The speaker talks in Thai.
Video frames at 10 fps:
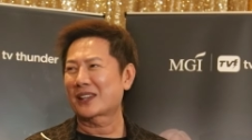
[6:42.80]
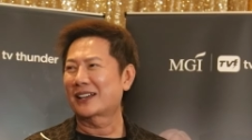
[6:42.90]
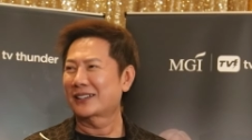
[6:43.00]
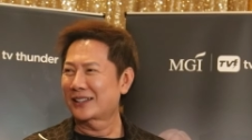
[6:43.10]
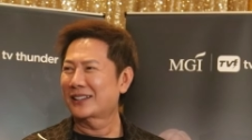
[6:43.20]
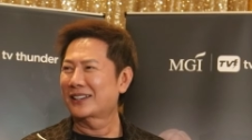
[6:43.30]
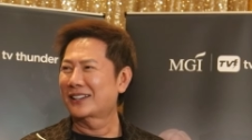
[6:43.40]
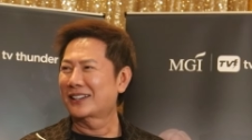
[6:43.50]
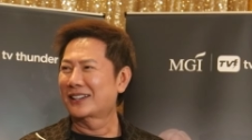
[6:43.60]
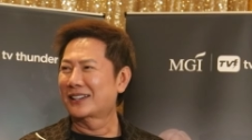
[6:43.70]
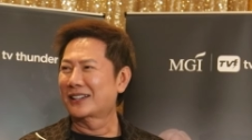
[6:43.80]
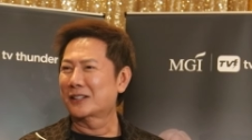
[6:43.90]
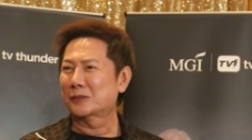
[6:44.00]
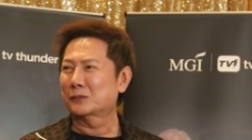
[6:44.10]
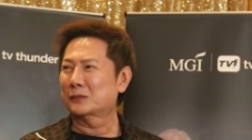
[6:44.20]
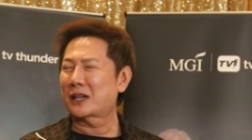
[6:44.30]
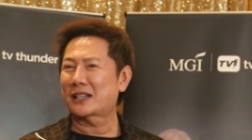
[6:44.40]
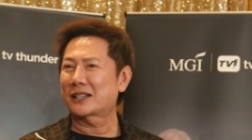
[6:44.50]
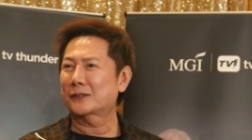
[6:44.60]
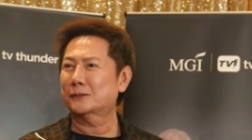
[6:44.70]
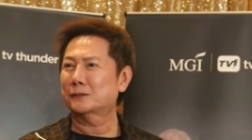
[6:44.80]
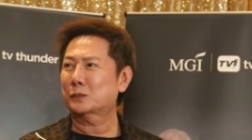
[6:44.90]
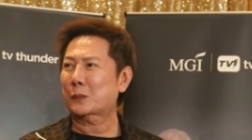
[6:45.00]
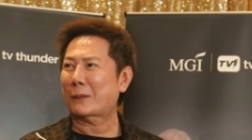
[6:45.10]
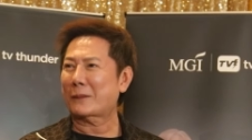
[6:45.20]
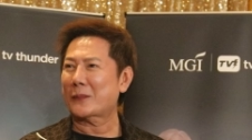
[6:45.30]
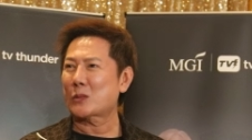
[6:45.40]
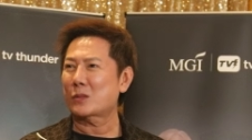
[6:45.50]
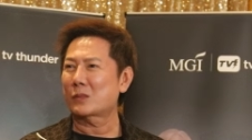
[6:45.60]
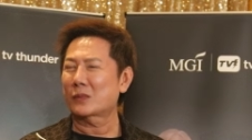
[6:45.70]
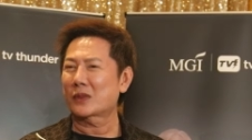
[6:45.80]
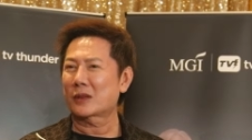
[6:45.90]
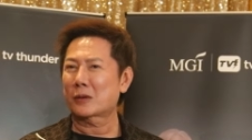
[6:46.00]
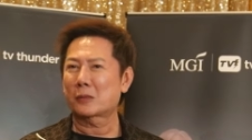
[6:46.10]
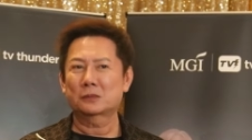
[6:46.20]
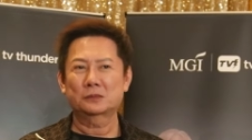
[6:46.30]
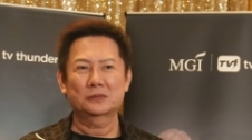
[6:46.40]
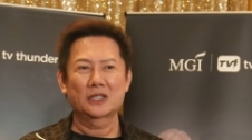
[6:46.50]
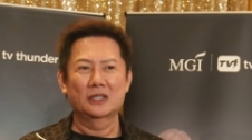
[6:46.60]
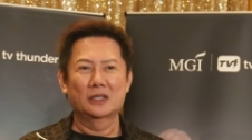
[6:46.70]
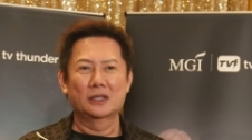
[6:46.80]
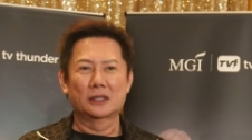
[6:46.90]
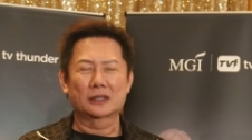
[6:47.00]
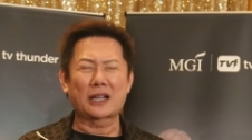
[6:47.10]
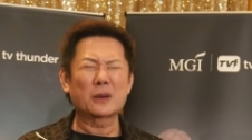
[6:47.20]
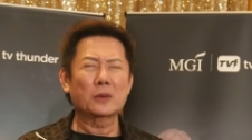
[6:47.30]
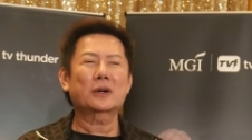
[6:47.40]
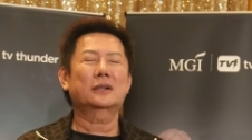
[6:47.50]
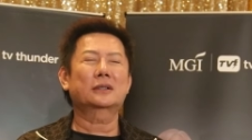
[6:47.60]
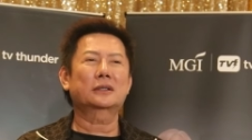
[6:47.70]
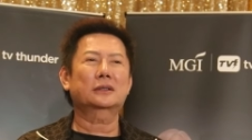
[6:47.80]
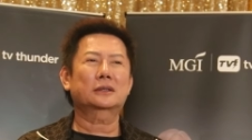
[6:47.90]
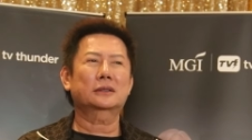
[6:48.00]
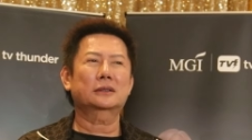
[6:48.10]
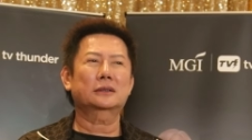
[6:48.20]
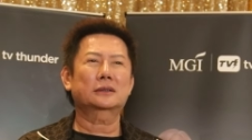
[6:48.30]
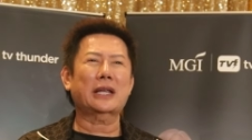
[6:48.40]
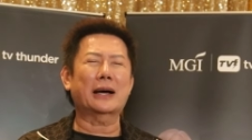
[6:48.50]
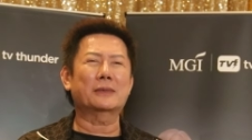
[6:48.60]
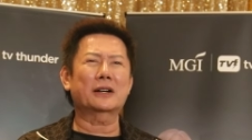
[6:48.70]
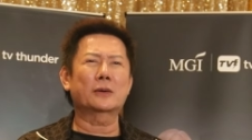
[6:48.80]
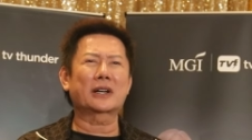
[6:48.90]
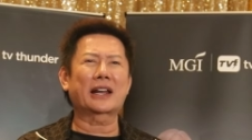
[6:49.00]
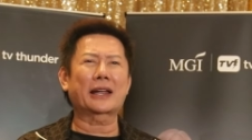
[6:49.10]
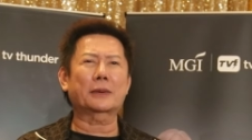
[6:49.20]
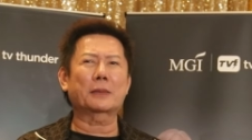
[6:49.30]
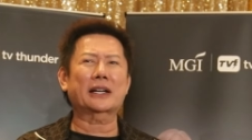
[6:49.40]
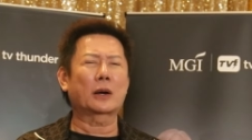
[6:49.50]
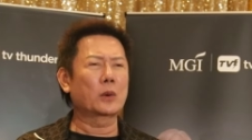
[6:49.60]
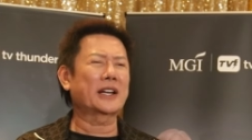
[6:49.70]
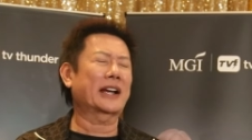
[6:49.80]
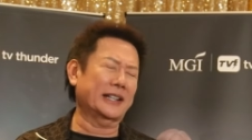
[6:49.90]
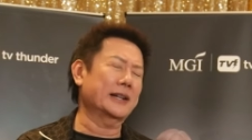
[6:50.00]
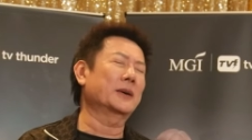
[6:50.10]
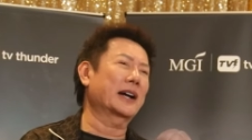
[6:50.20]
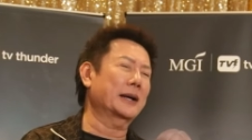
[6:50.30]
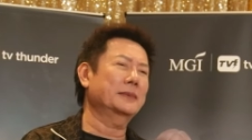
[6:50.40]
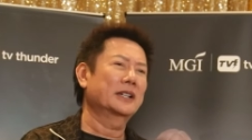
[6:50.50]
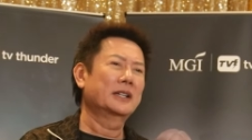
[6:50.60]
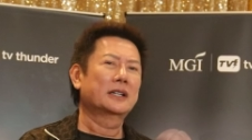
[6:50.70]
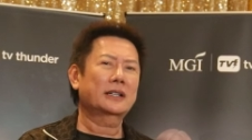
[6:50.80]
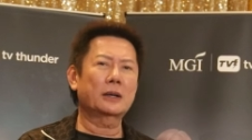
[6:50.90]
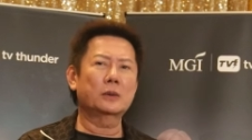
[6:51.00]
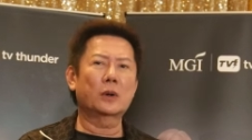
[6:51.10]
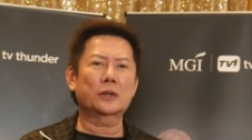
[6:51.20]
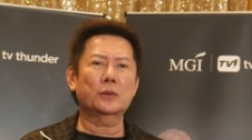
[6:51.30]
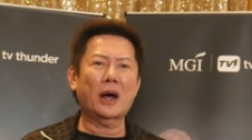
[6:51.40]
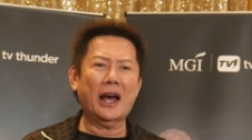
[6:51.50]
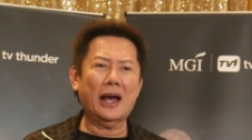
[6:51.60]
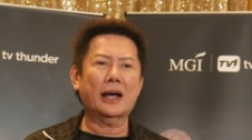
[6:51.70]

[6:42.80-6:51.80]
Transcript: ยังกังวลอะไรไหมครับพี่สำหรับคนจะมงคนต่อไป กังวลถามว่ากังวลอะไร มันกังวลอย่างเดียวอะครับ กังวลว่า